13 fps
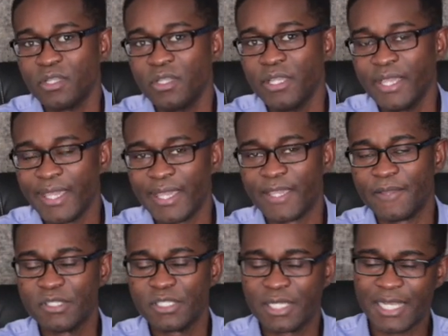Et
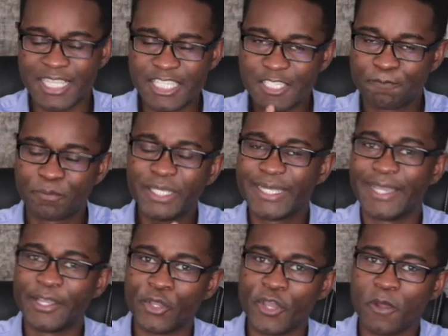l'esprit
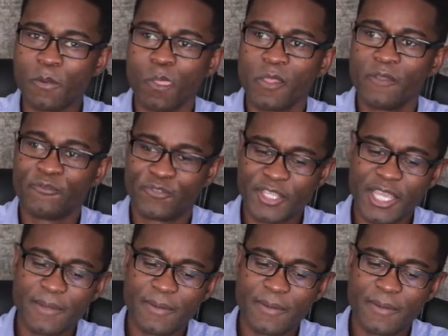d'erreur vient